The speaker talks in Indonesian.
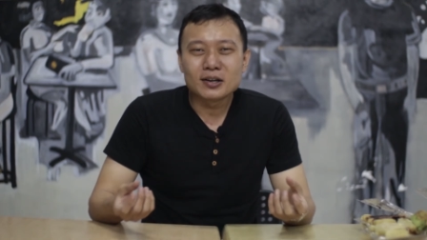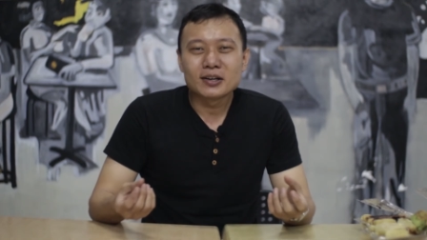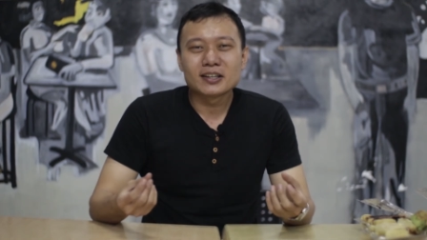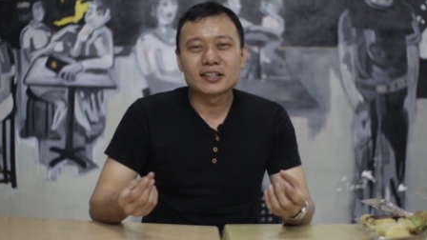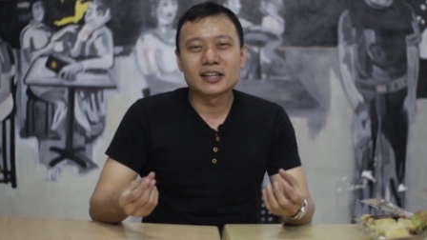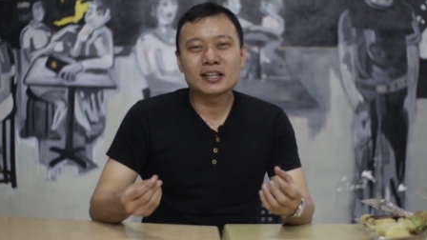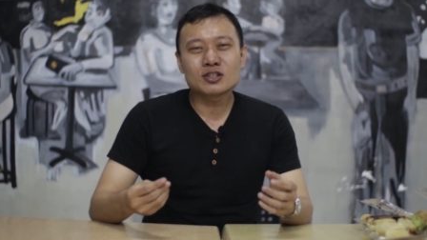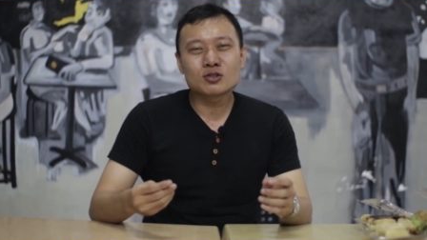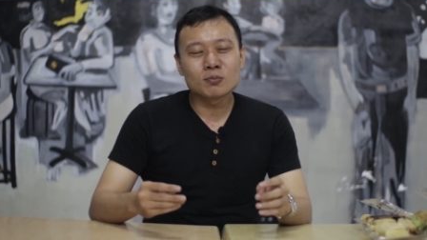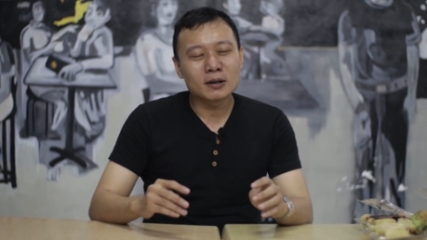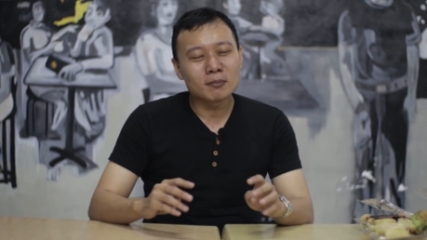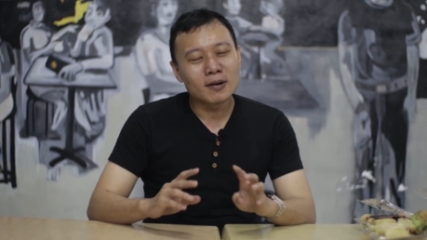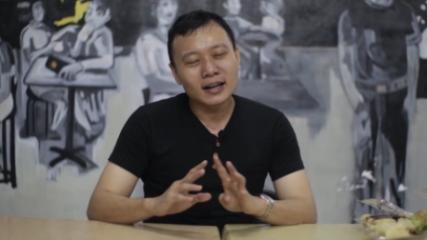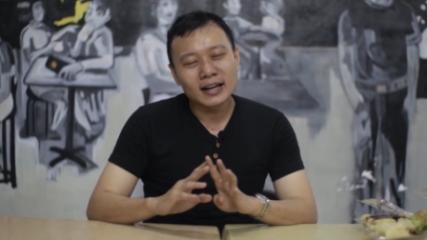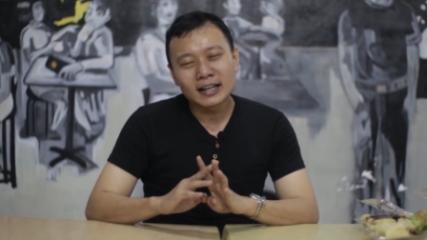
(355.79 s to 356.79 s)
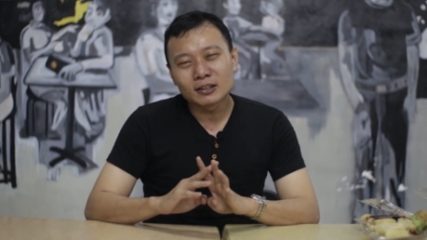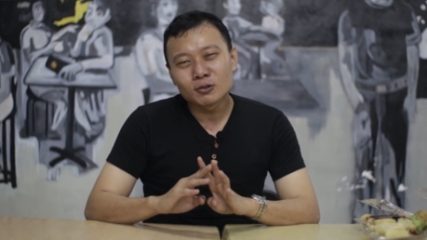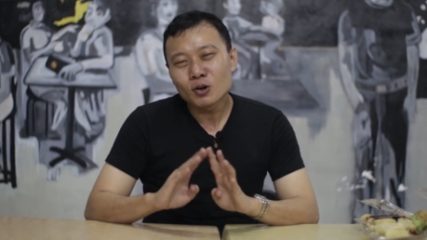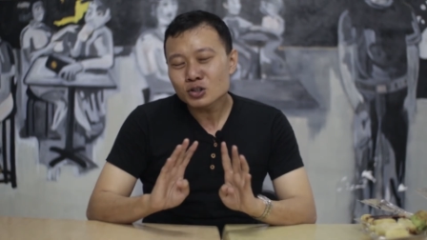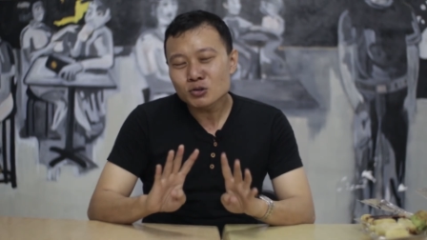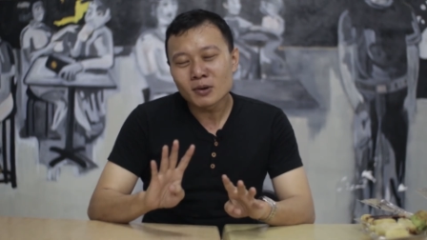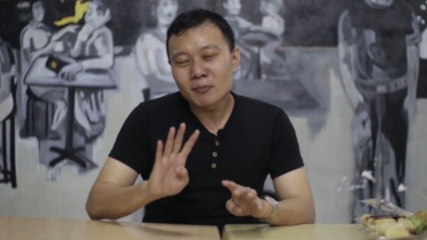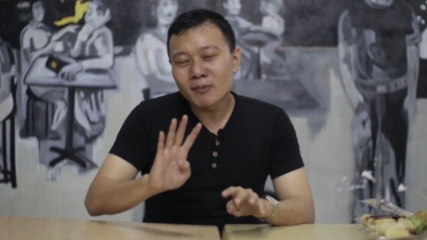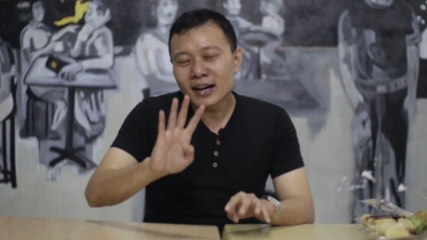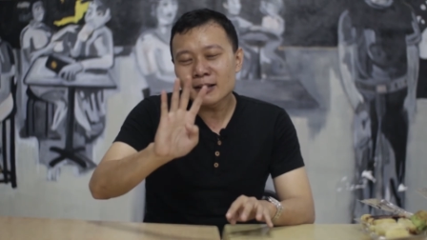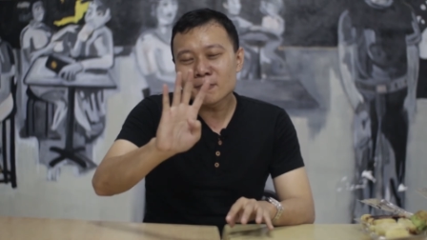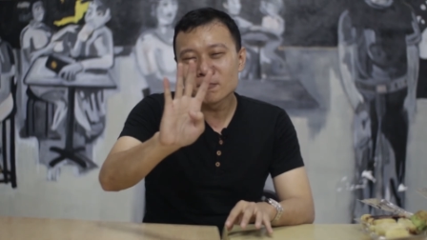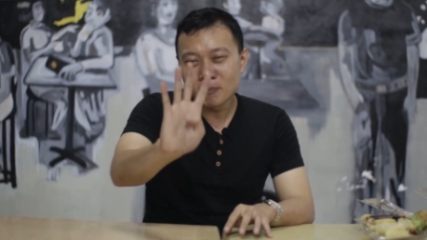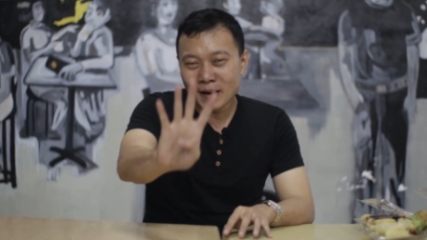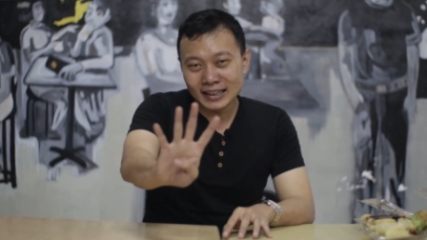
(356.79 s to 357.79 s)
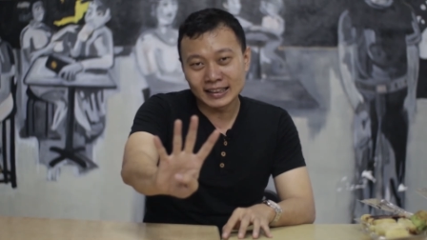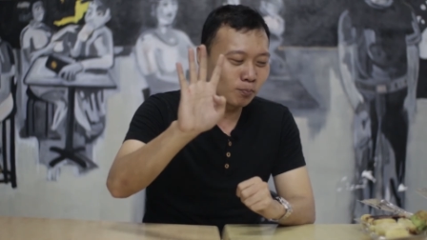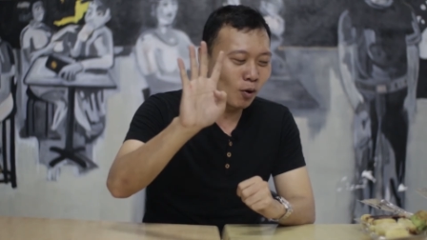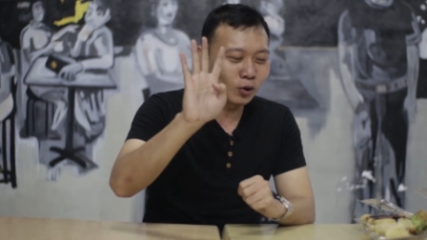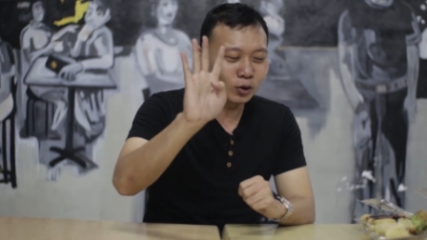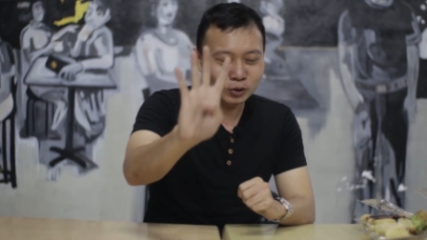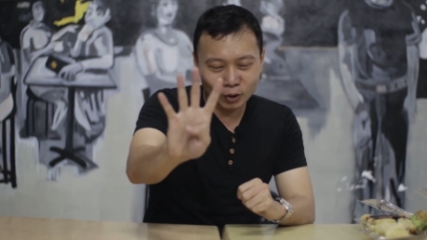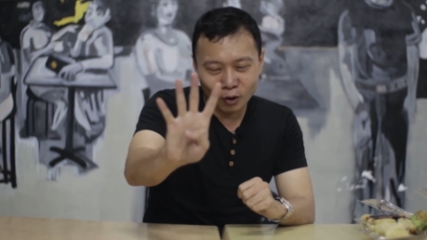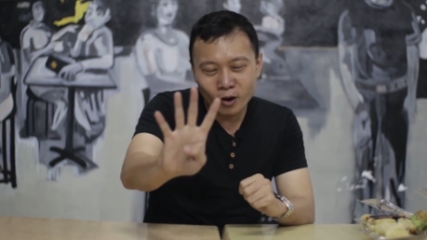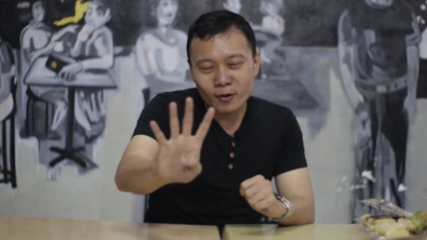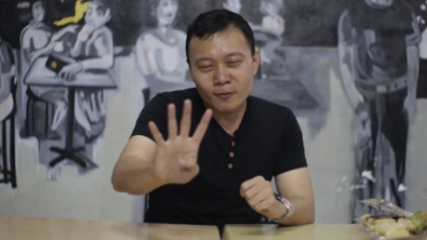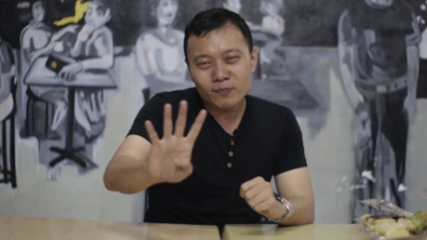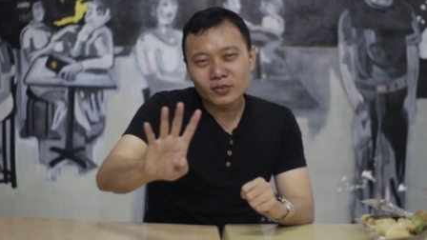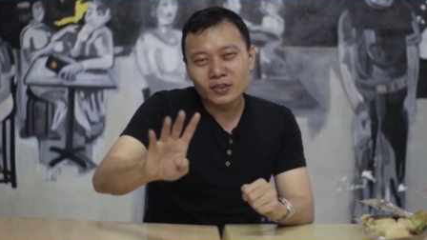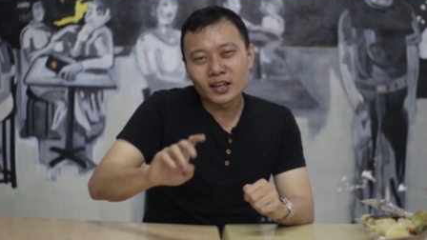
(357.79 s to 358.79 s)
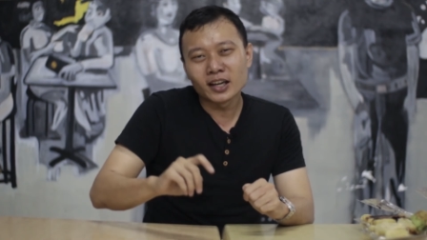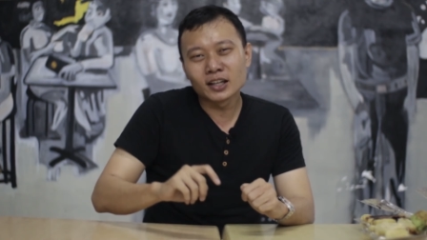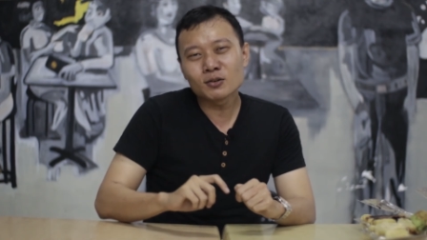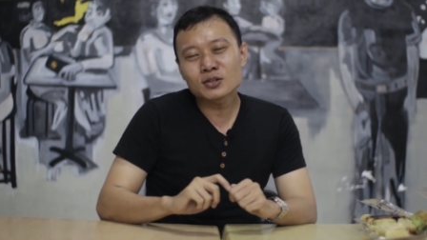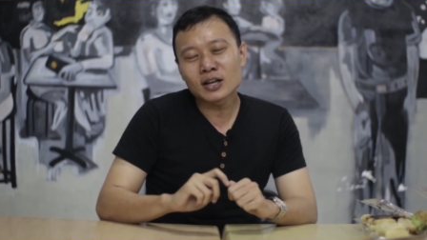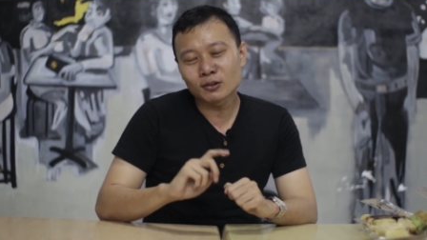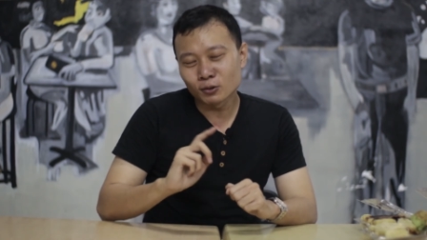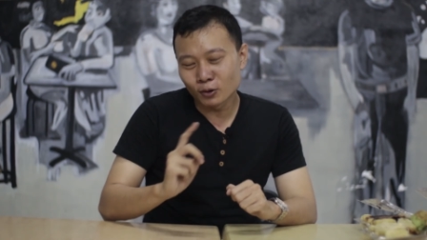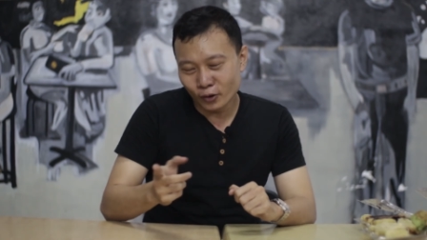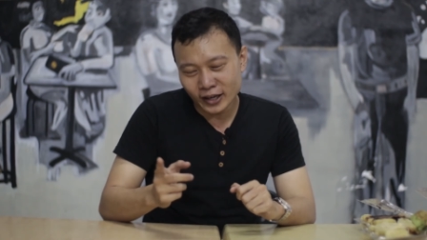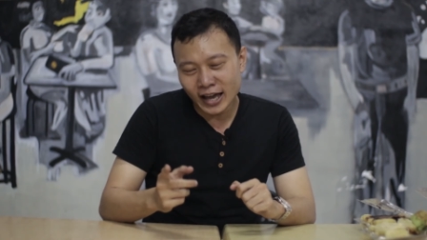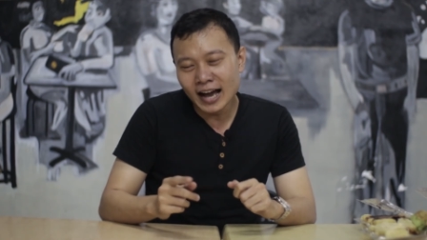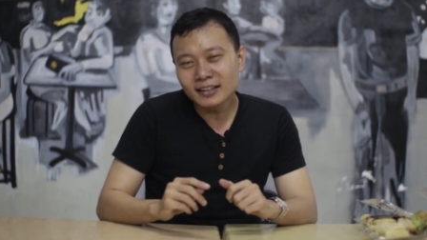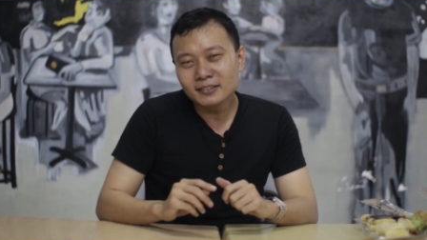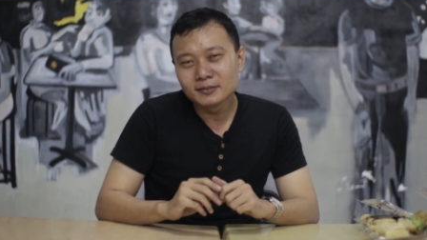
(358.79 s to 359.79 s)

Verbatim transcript: Jadi cuman makan, gue cuma makan empat potong, itu satu loyang.